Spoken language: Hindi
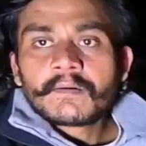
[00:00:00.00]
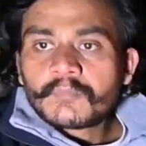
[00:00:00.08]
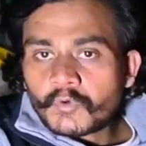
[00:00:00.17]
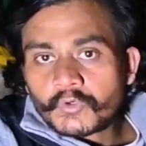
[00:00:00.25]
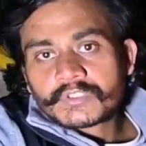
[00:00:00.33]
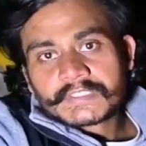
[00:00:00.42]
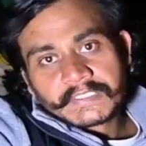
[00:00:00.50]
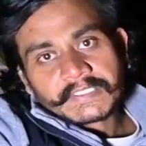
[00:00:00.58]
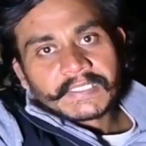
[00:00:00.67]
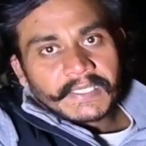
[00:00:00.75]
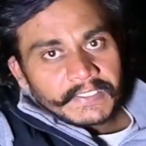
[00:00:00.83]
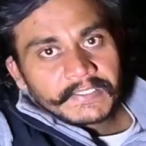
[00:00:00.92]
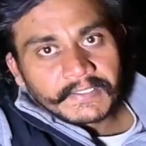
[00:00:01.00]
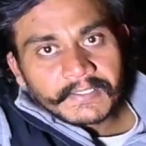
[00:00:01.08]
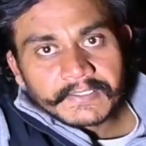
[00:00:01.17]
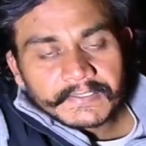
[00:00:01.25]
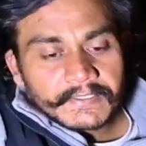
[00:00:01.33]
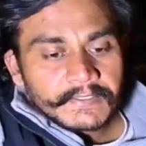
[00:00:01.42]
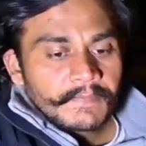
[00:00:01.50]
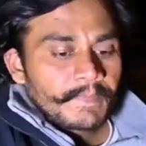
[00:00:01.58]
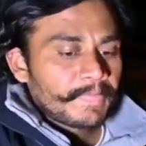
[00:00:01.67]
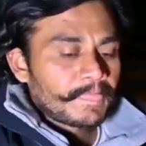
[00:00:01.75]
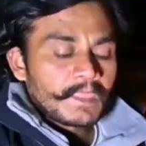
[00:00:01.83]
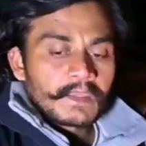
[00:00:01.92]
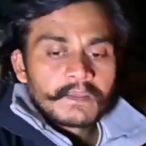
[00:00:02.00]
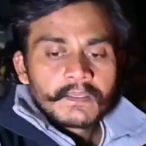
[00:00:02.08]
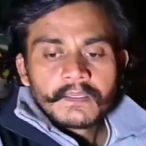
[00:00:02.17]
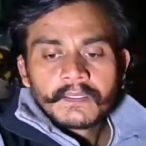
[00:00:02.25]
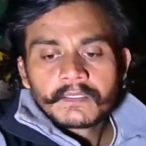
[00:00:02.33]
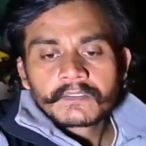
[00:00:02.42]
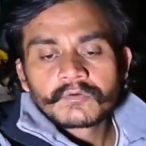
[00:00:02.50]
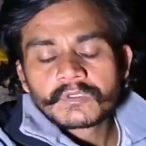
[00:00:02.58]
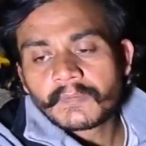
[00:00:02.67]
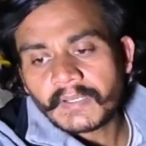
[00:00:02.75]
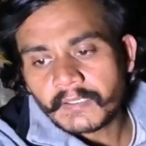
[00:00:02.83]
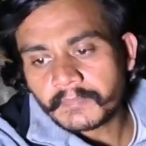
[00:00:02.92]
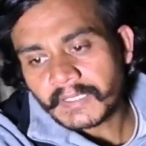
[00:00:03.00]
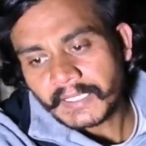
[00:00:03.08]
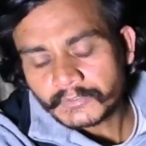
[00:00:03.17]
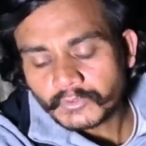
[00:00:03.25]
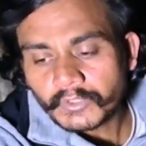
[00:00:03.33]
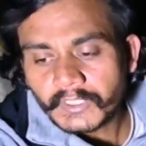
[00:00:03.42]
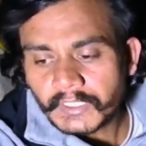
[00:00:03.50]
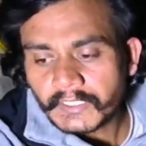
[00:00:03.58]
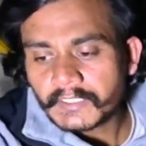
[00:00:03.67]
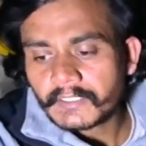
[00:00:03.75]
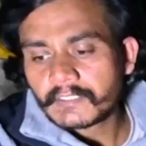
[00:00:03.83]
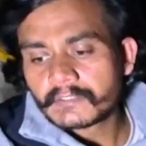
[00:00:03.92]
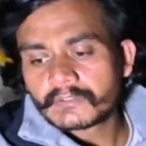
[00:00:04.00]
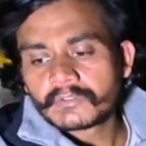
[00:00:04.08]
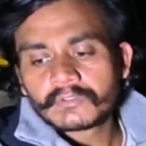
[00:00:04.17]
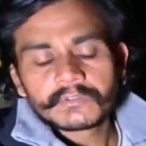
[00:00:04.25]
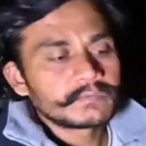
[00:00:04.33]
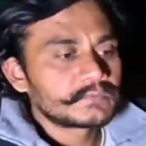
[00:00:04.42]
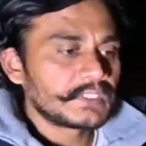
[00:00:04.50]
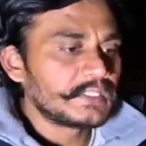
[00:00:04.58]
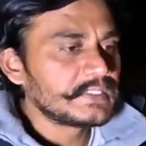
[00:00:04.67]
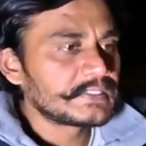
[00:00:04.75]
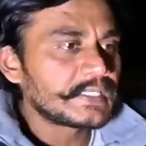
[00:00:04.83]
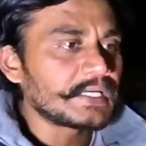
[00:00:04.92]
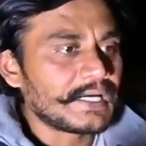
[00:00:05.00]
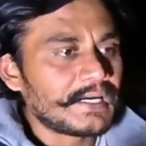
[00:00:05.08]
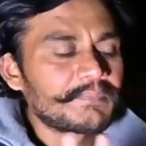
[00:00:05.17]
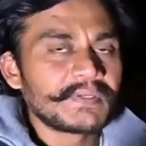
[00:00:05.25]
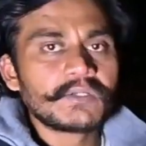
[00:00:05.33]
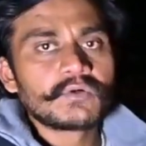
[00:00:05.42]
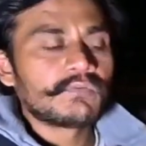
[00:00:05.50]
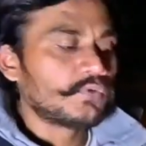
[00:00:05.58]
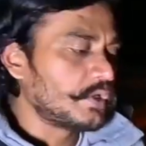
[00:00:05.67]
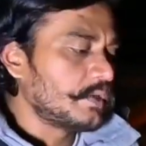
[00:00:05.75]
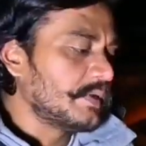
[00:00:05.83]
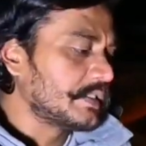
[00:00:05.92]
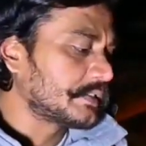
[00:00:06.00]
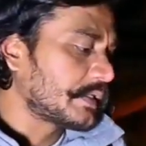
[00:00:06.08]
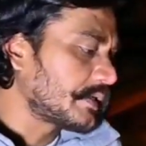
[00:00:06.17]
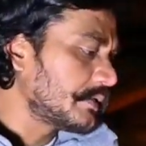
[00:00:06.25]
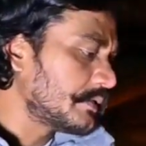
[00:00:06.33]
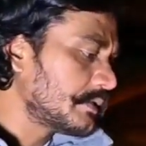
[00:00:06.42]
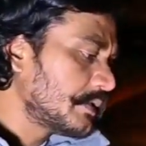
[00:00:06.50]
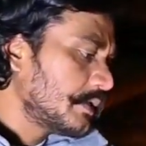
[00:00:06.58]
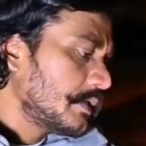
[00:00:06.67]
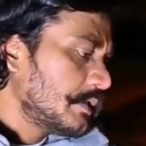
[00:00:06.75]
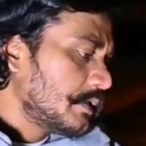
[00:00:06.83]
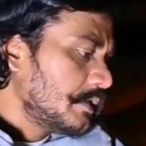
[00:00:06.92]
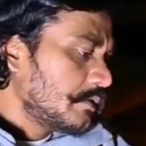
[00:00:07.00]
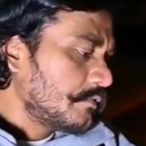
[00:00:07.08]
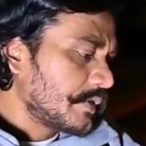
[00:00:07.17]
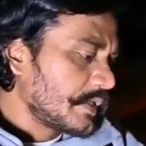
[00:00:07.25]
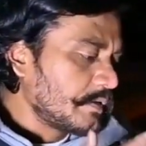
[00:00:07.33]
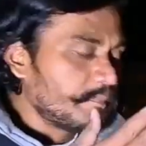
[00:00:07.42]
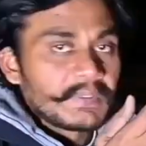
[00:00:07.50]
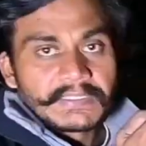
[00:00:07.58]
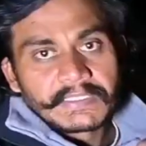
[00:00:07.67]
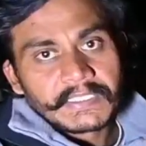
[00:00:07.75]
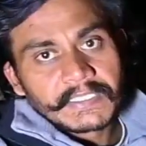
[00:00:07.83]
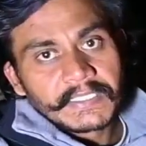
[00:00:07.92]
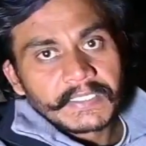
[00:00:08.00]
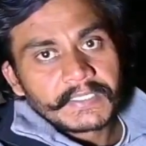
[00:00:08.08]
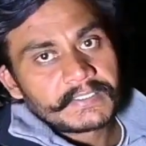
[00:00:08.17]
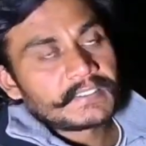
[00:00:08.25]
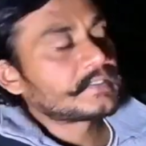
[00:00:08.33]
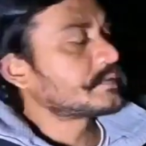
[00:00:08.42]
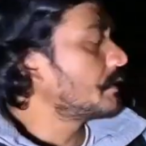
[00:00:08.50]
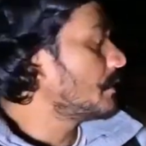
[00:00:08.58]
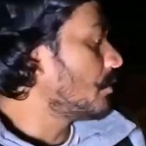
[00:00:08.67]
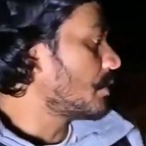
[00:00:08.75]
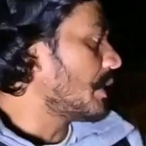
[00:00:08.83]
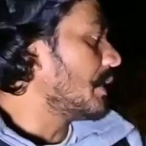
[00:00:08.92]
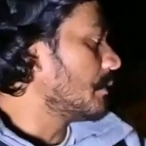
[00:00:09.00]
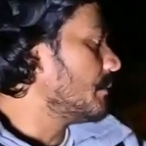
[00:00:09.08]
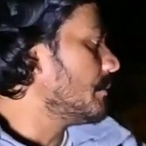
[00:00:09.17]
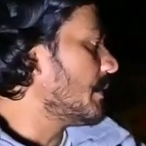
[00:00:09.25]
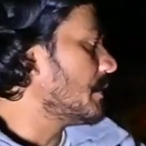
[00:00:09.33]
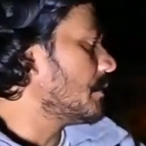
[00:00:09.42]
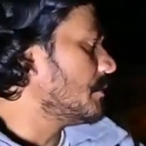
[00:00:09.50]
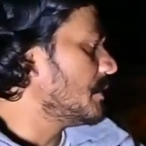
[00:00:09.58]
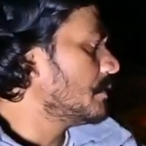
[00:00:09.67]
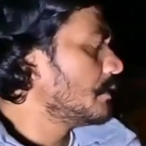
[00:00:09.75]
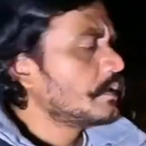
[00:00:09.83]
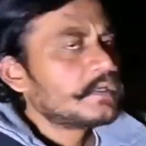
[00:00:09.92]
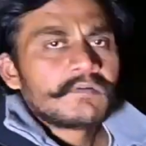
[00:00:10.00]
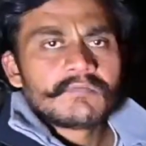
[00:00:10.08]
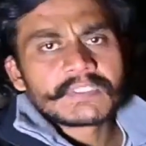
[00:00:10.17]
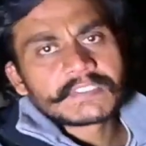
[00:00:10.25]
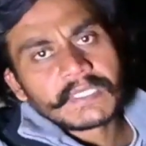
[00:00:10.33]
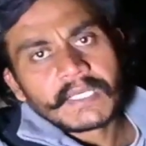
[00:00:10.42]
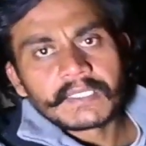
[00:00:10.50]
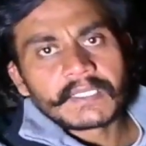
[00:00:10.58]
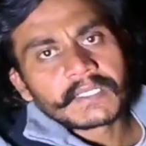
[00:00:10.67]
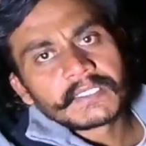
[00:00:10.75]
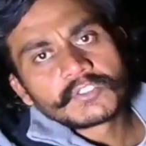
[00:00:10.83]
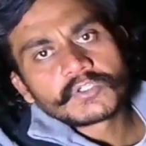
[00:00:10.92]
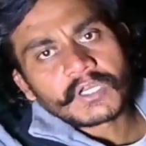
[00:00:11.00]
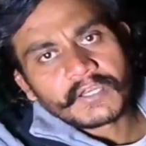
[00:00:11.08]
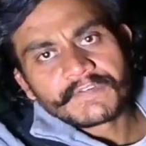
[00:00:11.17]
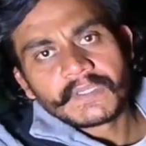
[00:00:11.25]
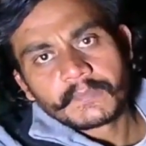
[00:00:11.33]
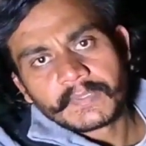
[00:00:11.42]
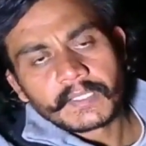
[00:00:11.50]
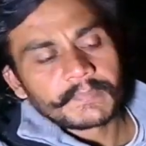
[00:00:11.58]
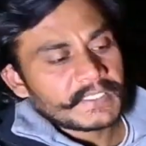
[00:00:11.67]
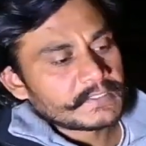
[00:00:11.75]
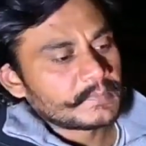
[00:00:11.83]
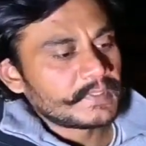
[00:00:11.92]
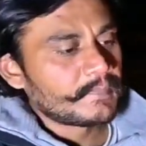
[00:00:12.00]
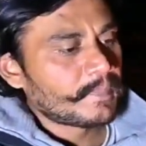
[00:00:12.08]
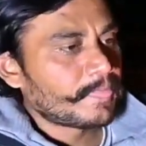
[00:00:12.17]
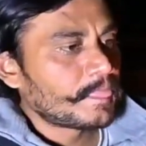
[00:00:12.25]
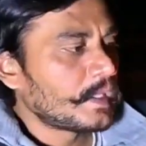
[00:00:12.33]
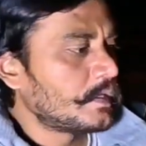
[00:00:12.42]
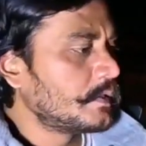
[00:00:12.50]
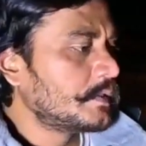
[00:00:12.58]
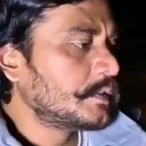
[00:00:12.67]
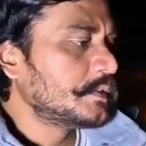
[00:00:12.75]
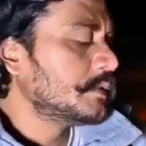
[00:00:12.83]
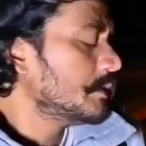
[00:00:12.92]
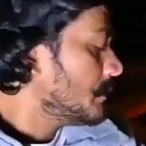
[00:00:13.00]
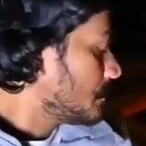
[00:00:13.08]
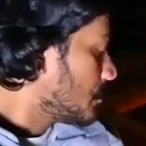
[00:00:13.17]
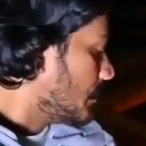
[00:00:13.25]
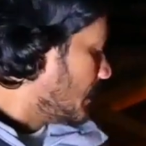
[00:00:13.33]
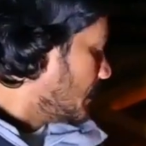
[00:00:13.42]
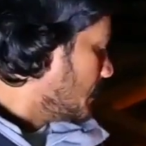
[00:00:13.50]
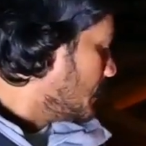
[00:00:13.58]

अब ओट्स की तैयारी कर लेते हैं क्योंकि भाई अब रात होने लगी है तो जल्दी से खा पी लो वही बेहतर है फिर ये बंद कर देंगे इधर से और आग भी भाई अभी वैसे लकड़ी तो काफ़ी है मेरे पास में तो भाई